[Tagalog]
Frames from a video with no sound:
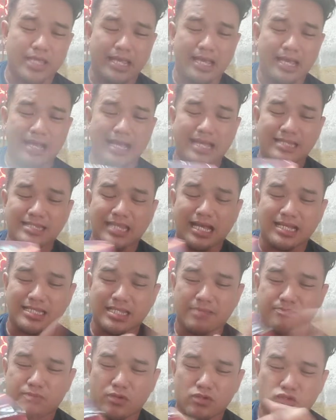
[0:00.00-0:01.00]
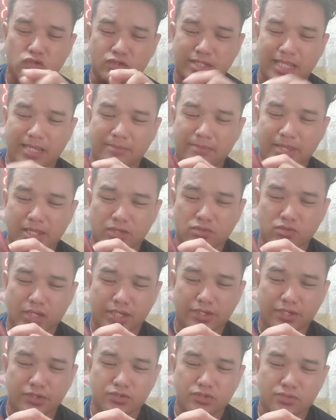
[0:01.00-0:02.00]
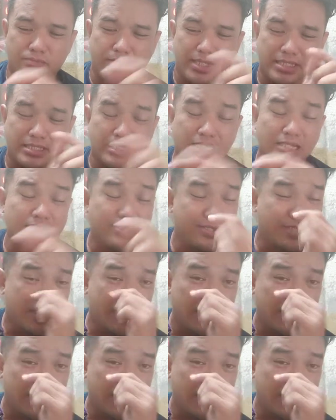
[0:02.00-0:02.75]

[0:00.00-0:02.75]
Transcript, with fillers: Kaya nga, naka-default yun, eh, merong ano yun, may shield.